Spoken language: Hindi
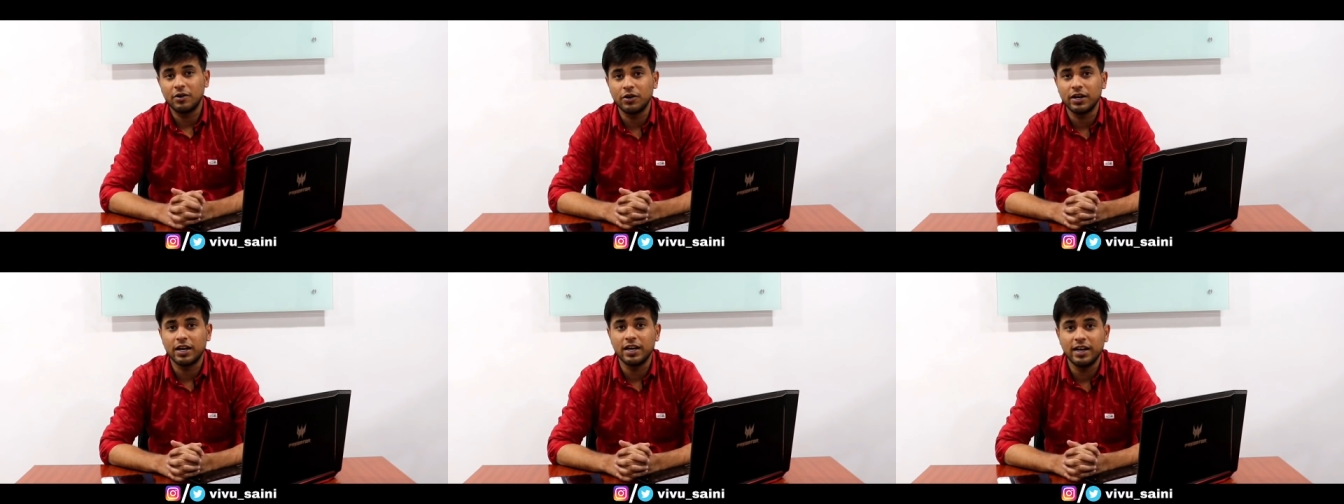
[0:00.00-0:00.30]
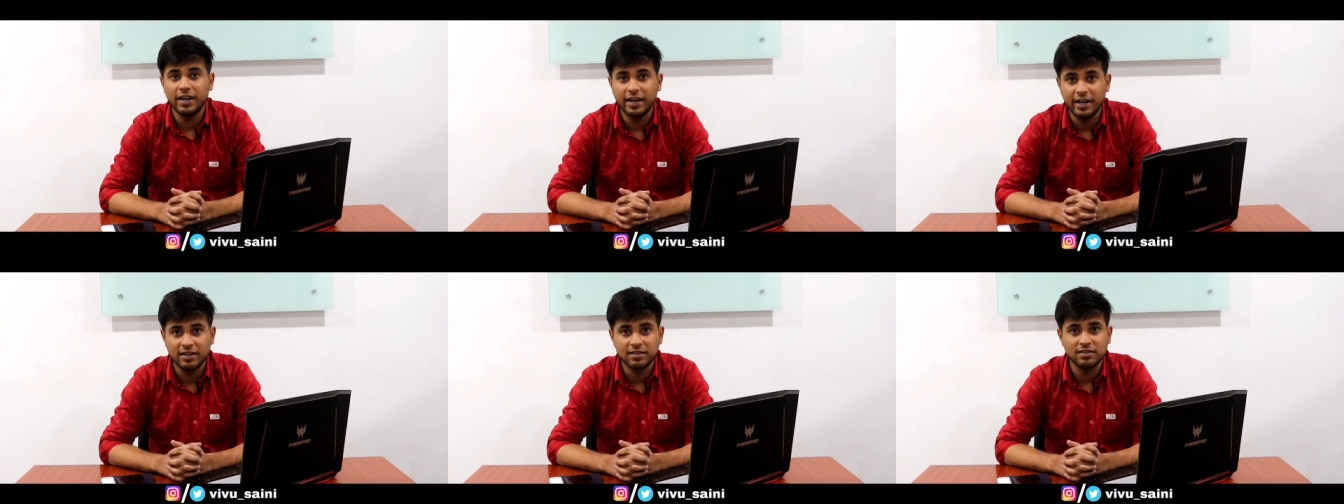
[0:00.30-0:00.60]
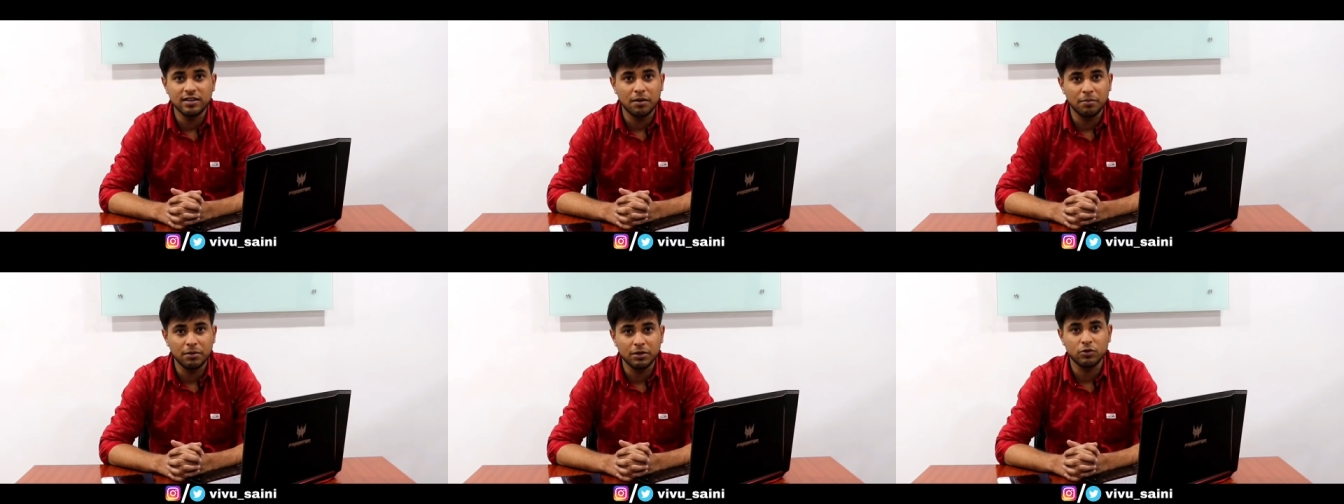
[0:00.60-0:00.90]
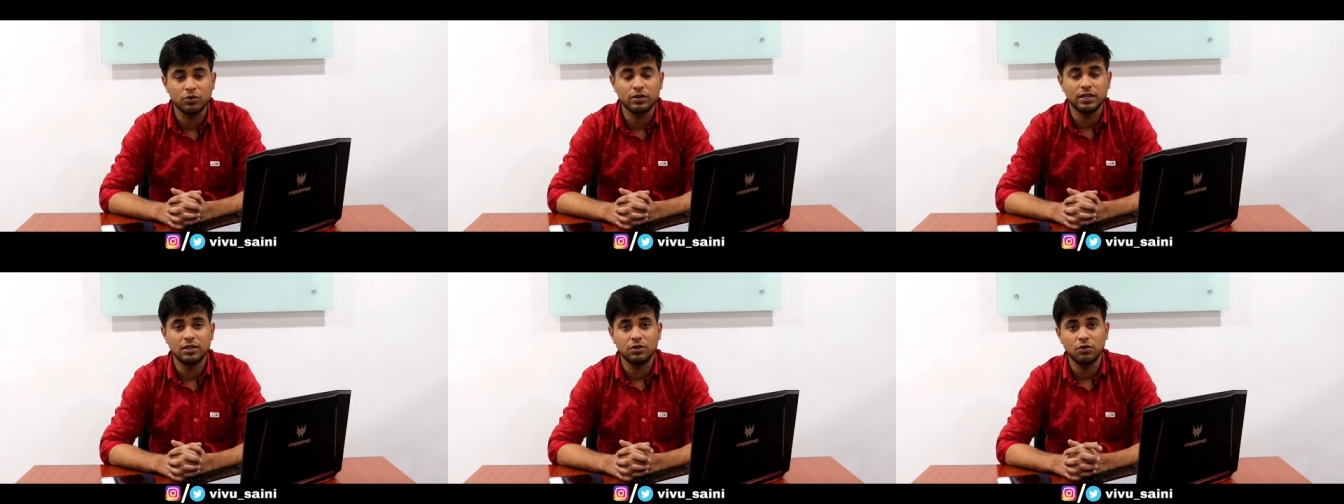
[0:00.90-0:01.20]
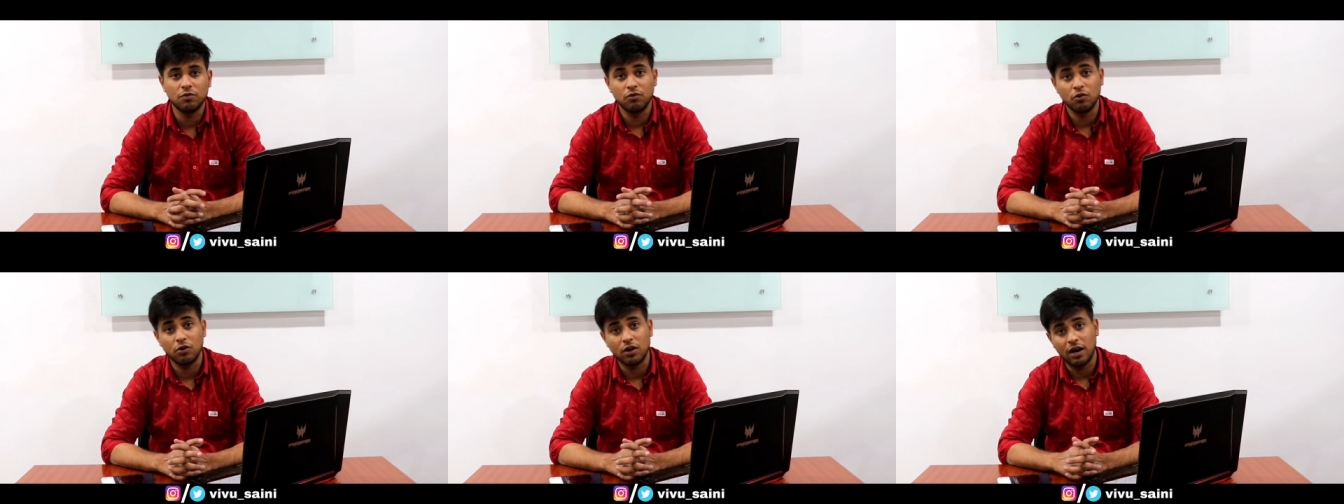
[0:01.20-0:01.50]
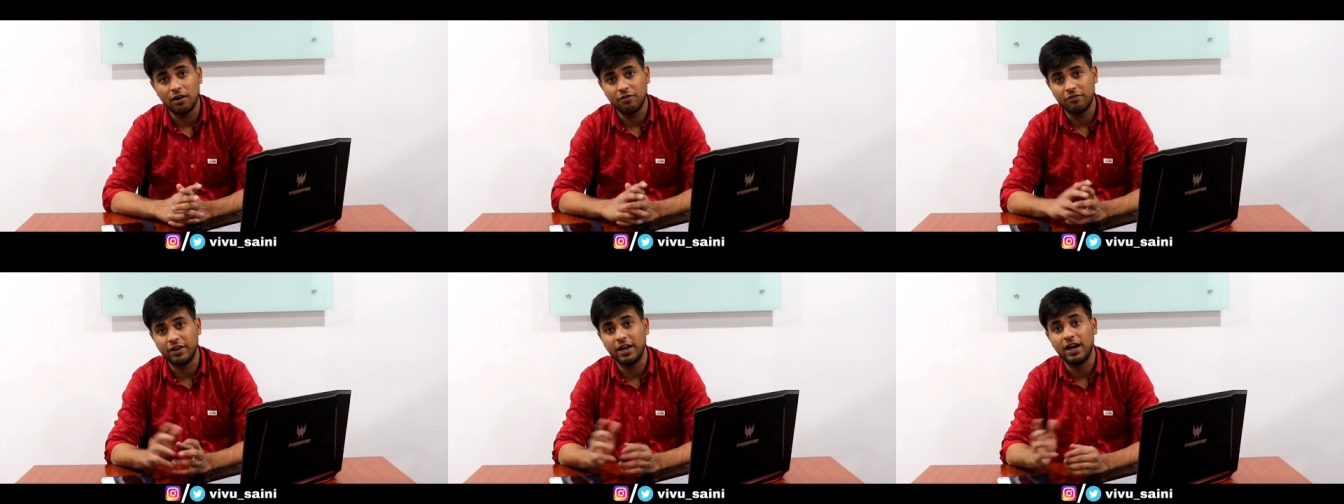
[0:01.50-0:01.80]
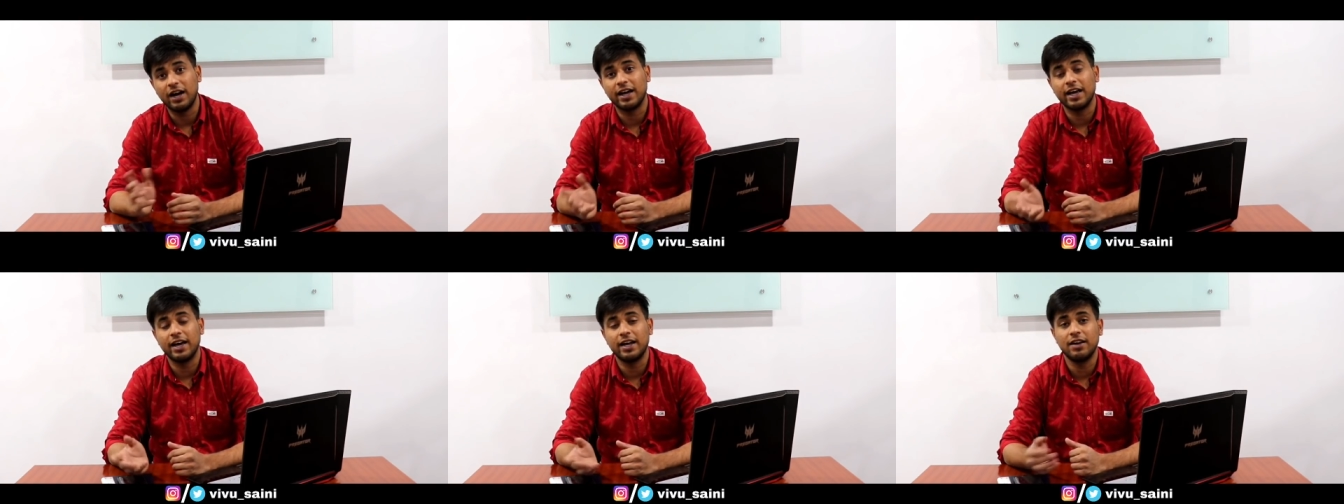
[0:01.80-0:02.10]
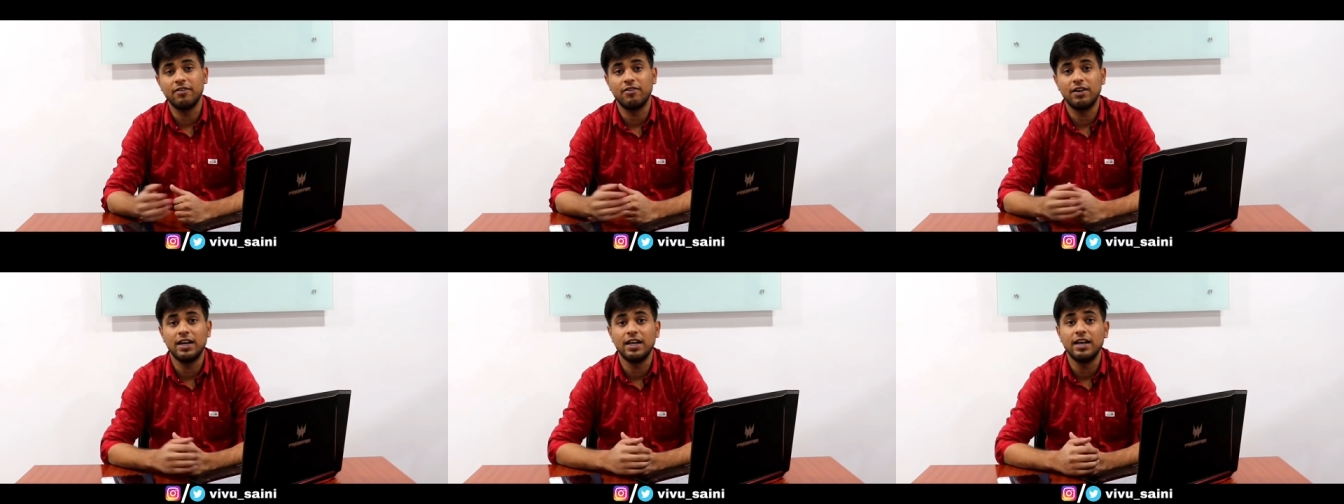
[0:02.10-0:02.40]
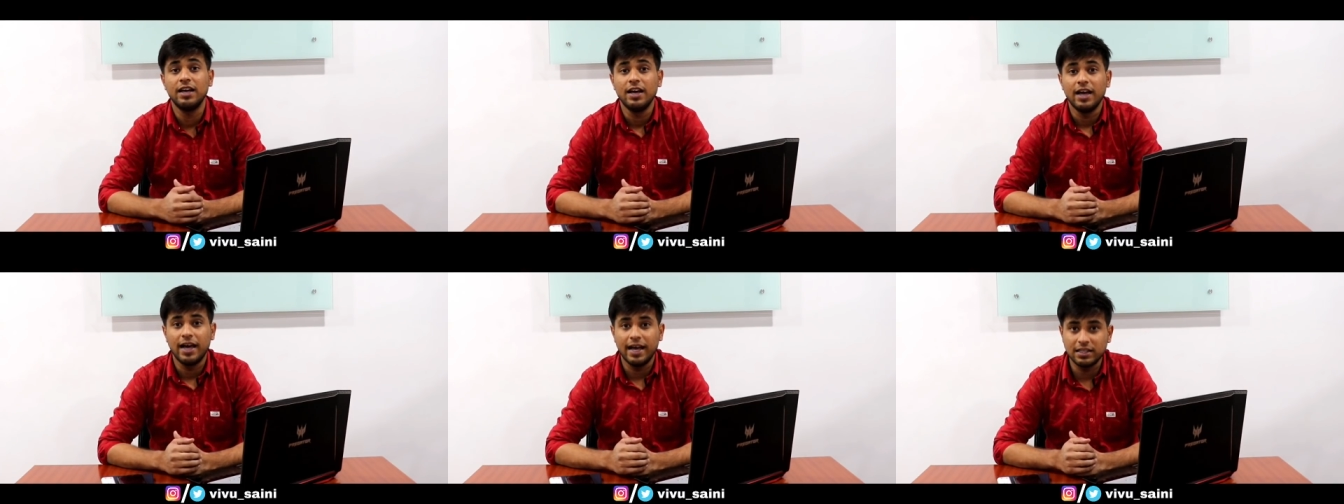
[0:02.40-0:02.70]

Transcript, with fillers: उनके लिए हिट साबित होता है तो वो काफ़ी आगे आने वाली